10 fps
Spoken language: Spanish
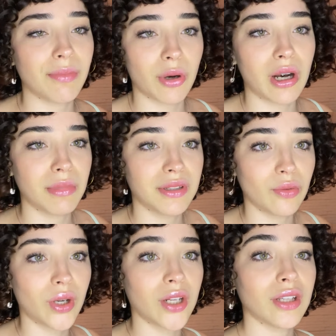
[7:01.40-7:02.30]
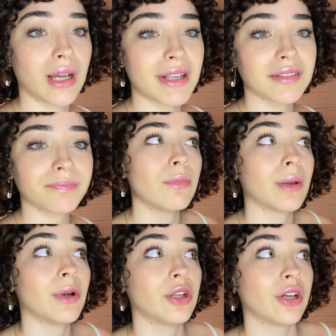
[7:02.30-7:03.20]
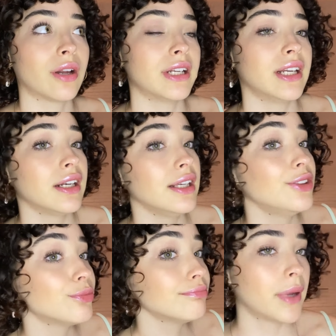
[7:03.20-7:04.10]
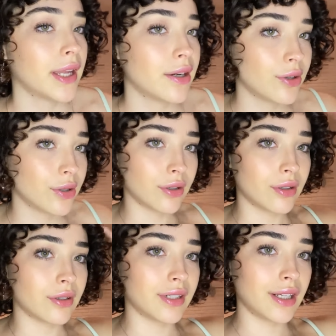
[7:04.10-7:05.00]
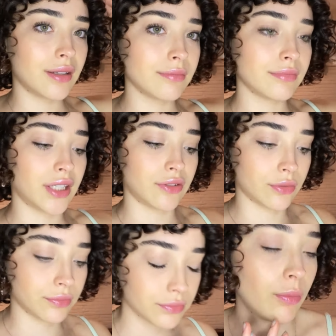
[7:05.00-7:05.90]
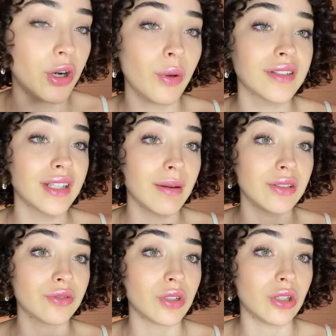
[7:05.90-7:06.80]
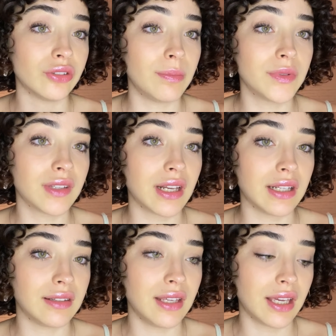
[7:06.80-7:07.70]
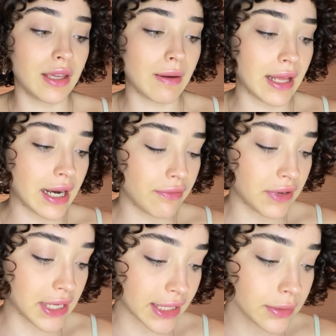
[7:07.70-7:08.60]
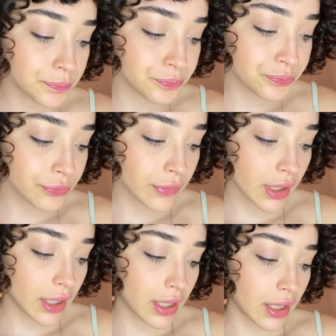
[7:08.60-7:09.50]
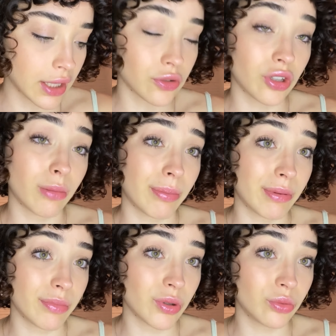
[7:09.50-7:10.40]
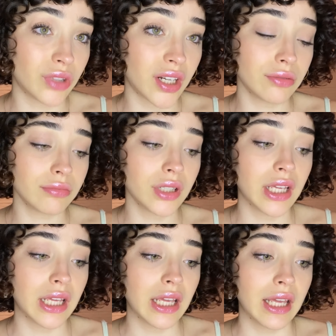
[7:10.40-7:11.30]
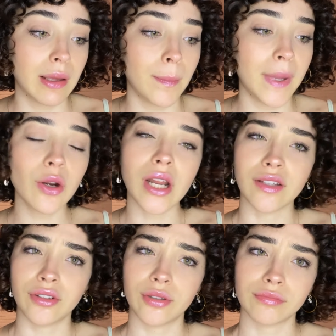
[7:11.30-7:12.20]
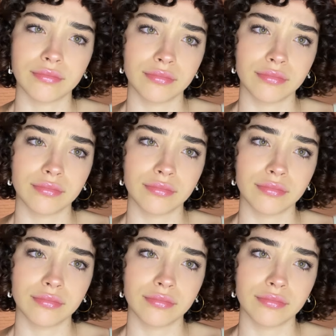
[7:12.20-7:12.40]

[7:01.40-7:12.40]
probablemente nunca lo tenga más. Porque me lo quiero dejar el larguito. Pero nada, eso. Bueno, voy a seguir hablando sobre los tips que les dije que iba a dar al final. Que son los que más me preguntaron. Pelo lacio